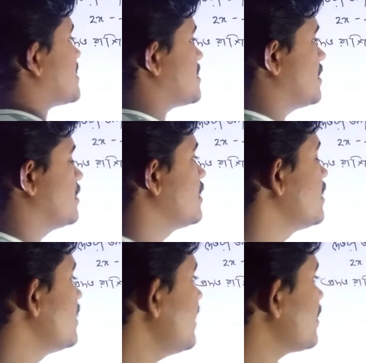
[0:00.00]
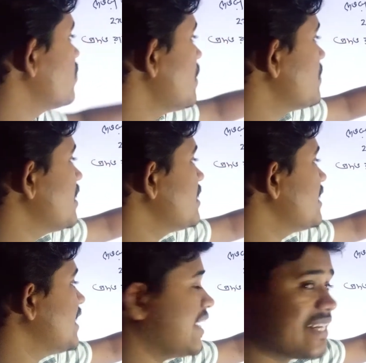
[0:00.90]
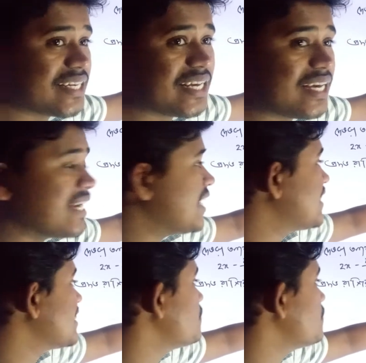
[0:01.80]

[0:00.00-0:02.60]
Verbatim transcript: আছে এখন আমরা এটাকে এ আর এটাকে